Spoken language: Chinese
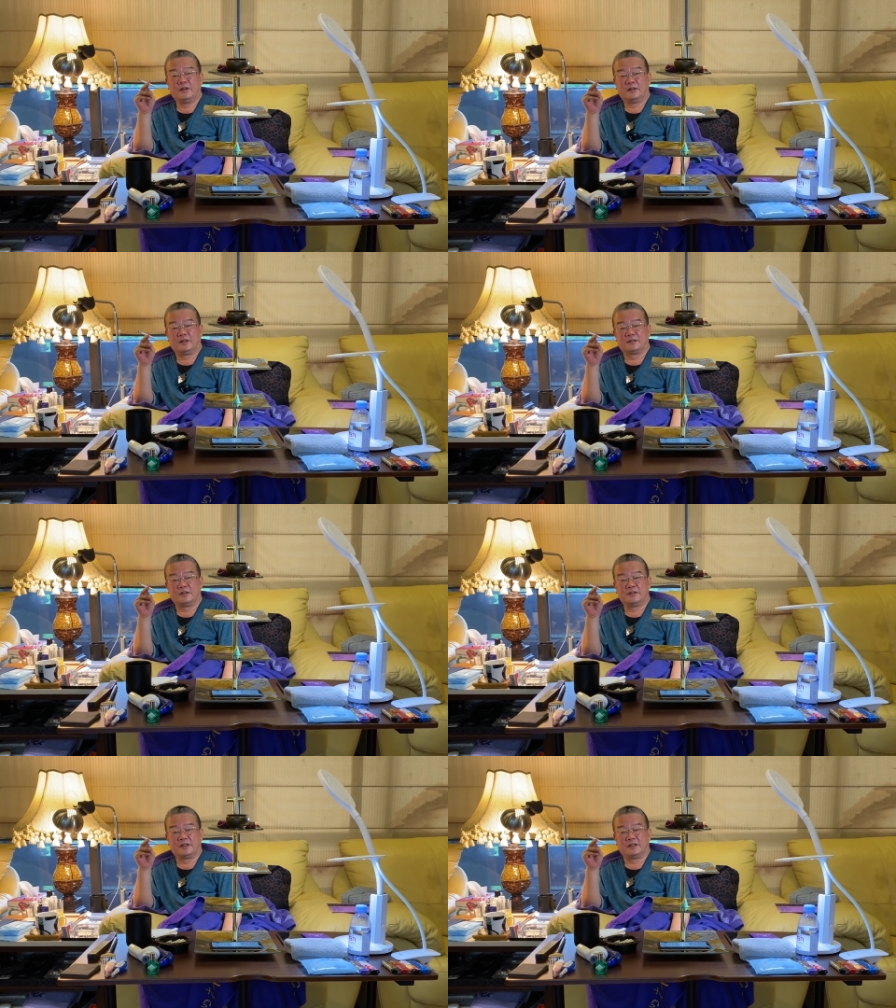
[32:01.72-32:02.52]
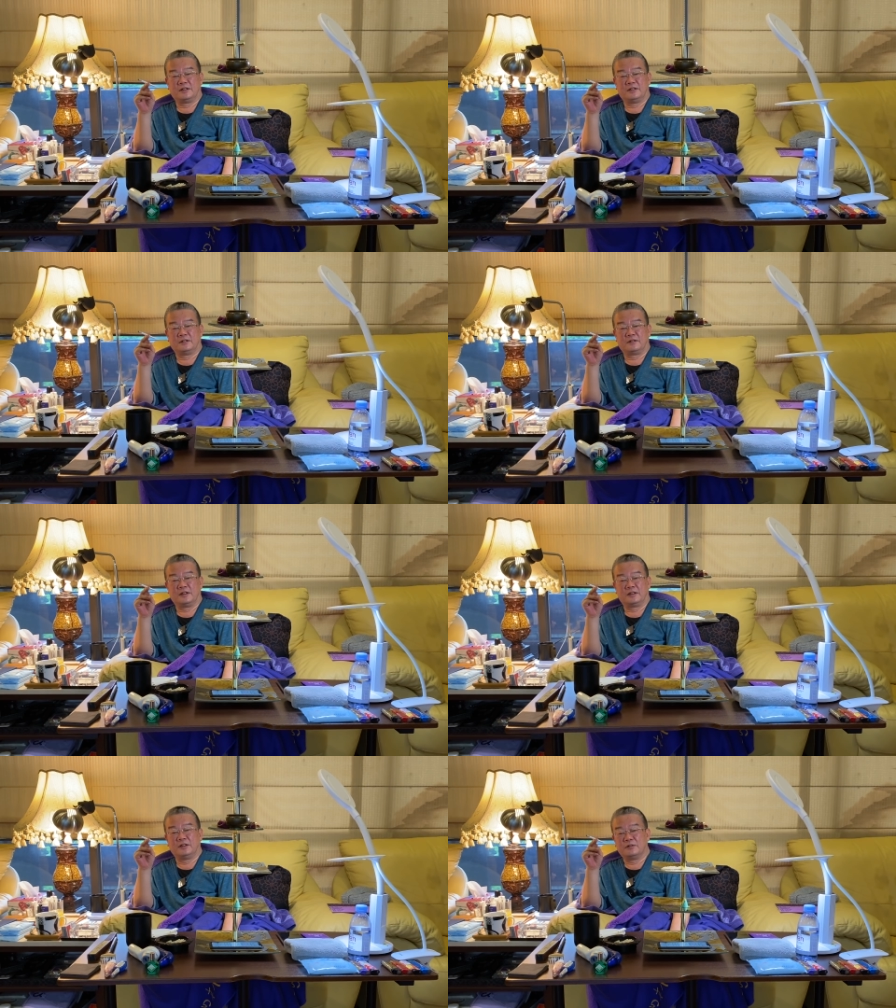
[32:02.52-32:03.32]
他剩下的呢都
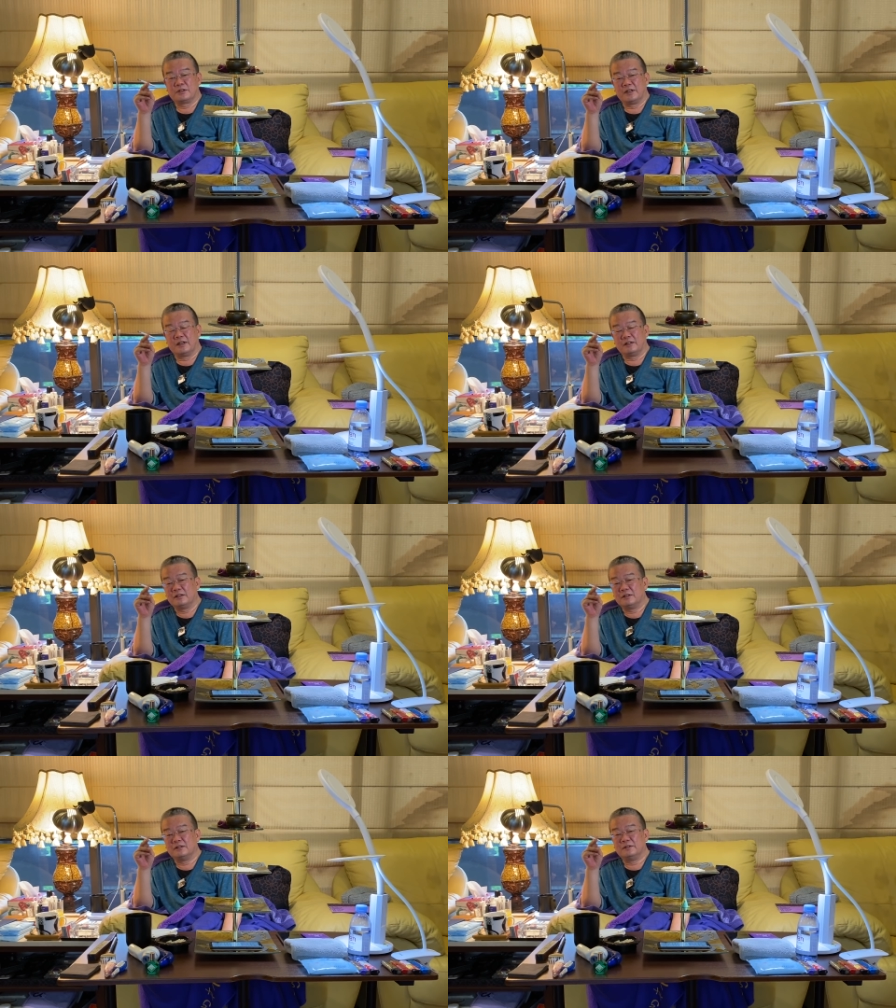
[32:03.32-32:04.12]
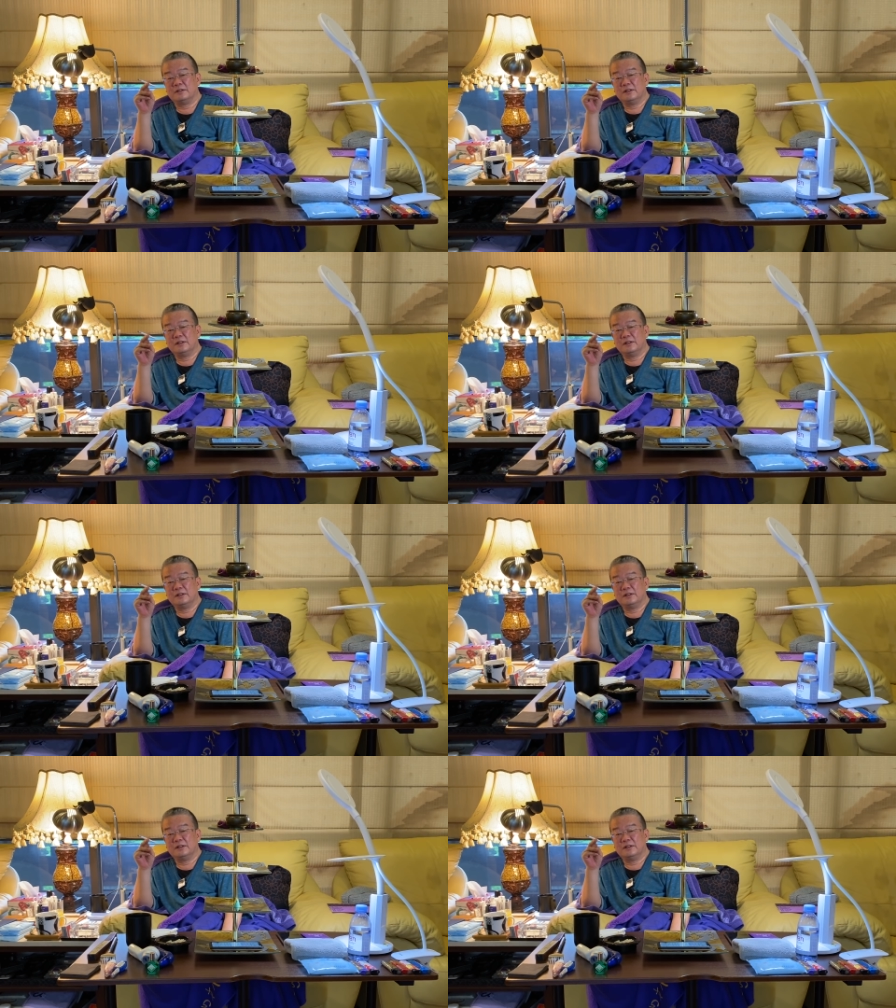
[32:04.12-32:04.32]
还可以留下来喝。